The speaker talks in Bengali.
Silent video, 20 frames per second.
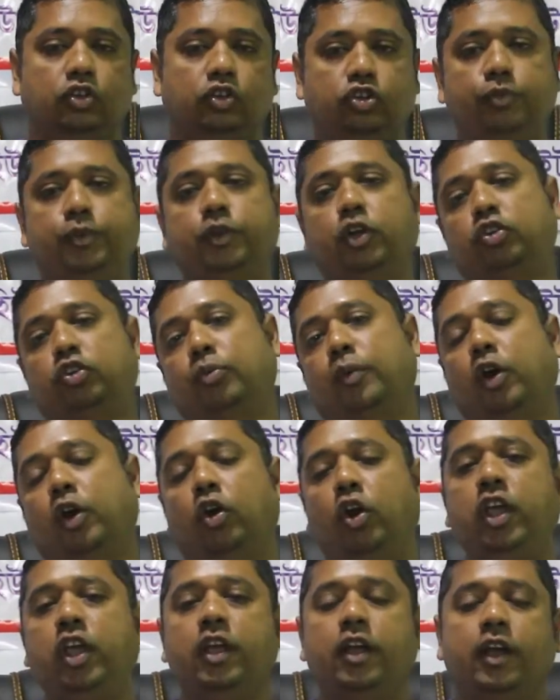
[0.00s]
সুপ্রিয় দর্শক
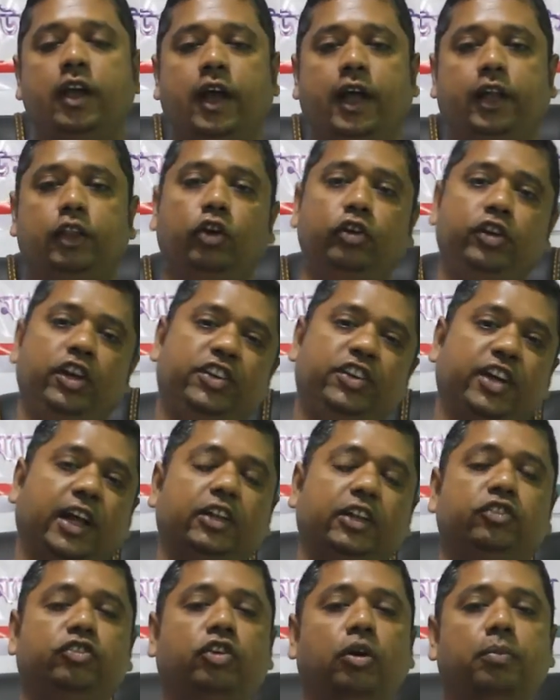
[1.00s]
মন্ডলী দৈনিক
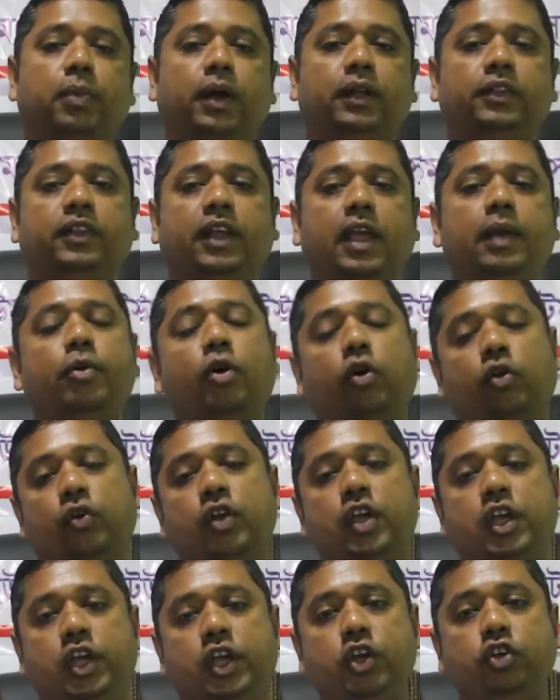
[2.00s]
স্বাধীন সংবাদ এবং
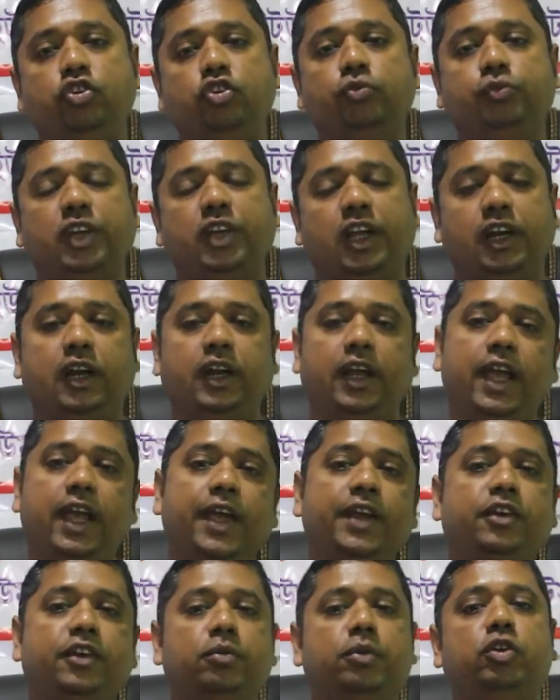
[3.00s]
ইউটিউব চ্যানেল
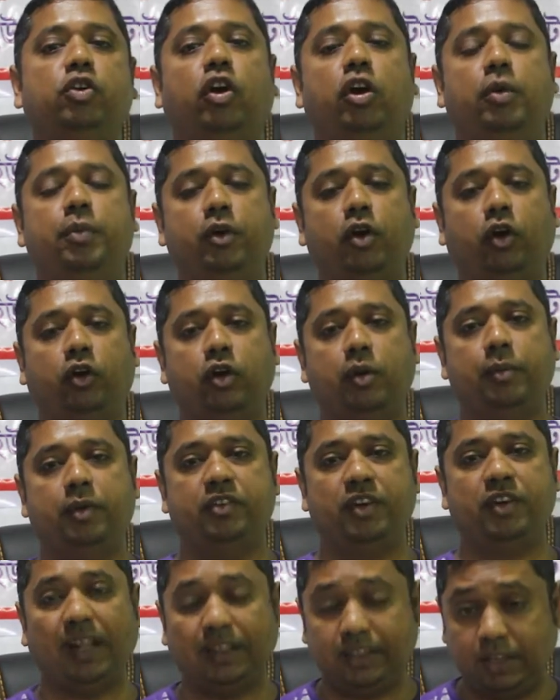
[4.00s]
এন টিভি টোয়েন্টি ফোর ডট
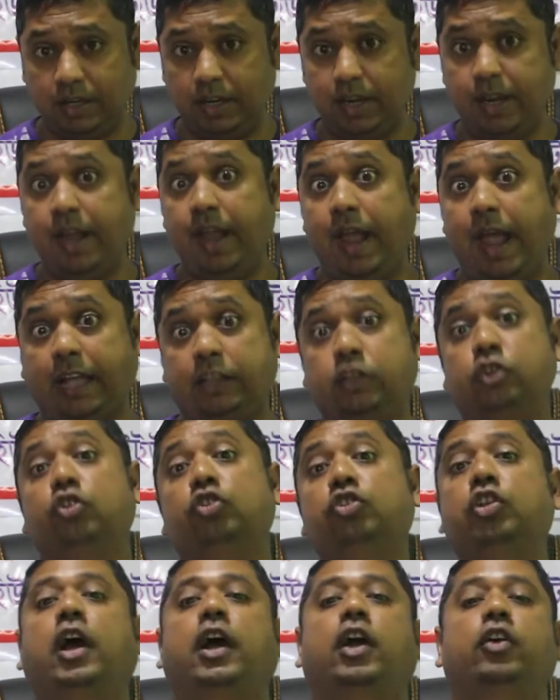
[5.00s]
কমের সাথে
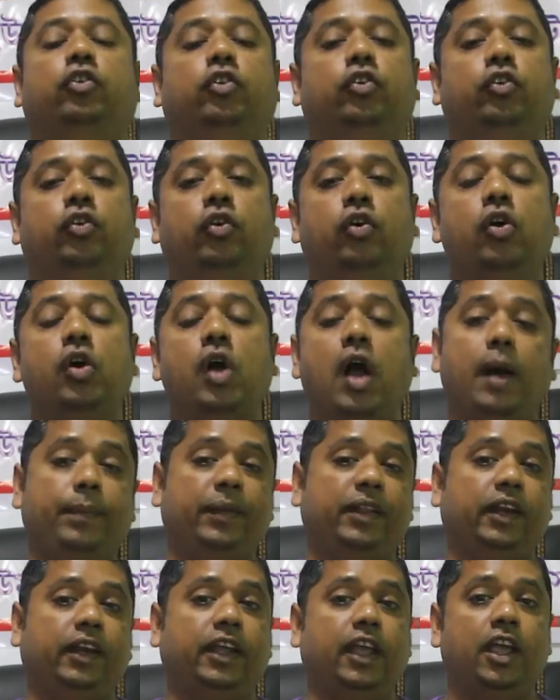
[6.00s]
এতক্ষণ থাকার জন্য
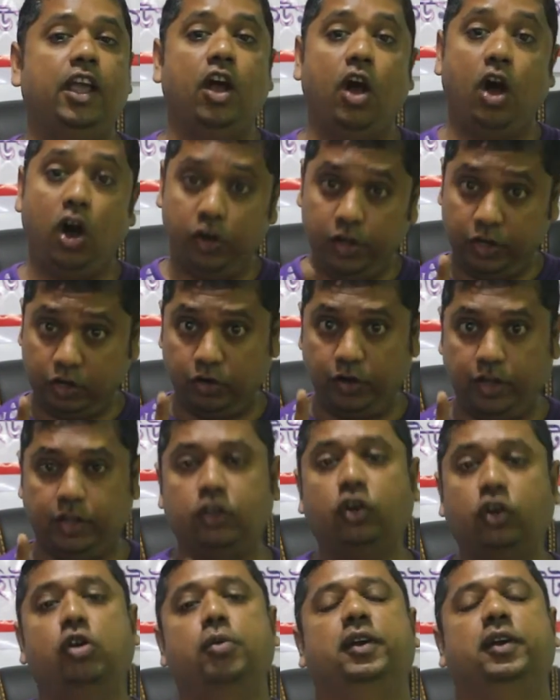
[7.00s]
আপনাদেরকে অনেক অনেক
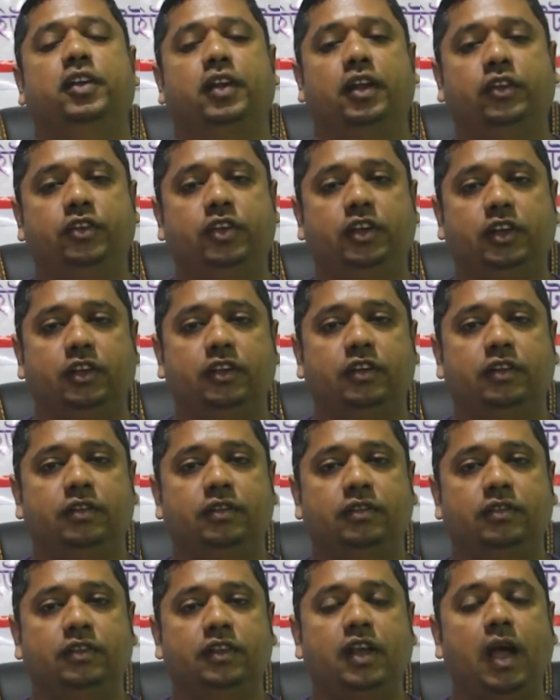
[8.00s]
ধন্যবাদ জানাচ্ছি
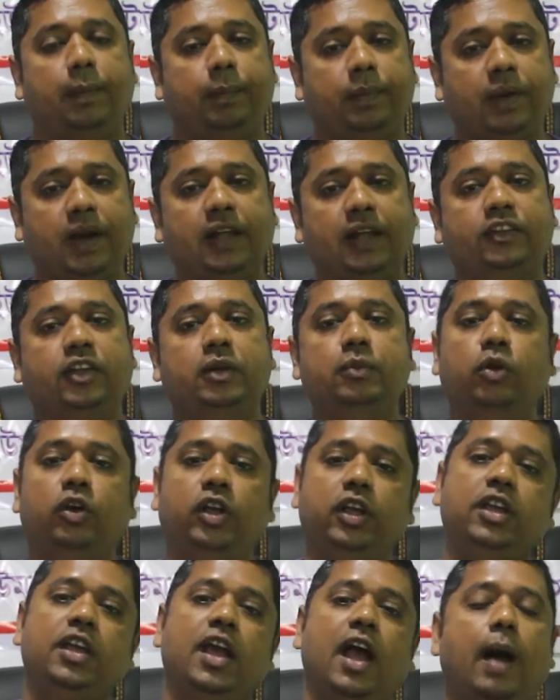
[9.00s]
আপনারা আছেন
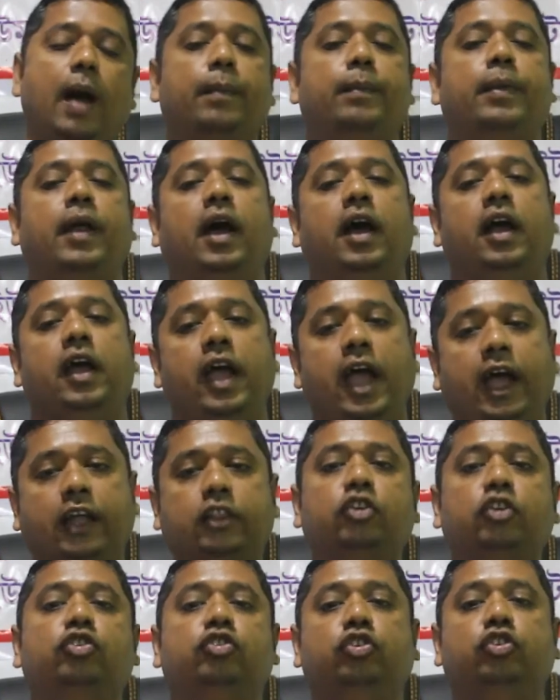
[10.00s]
বলেই আমরা
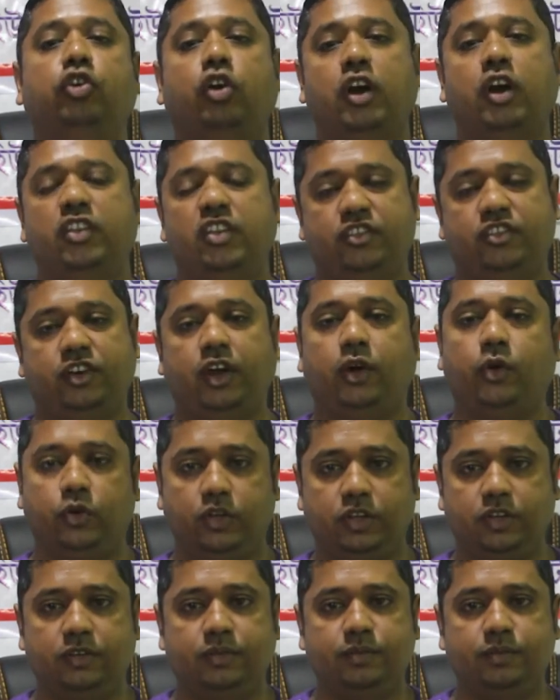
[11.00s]
এত কিছু করার চেষ্টা করি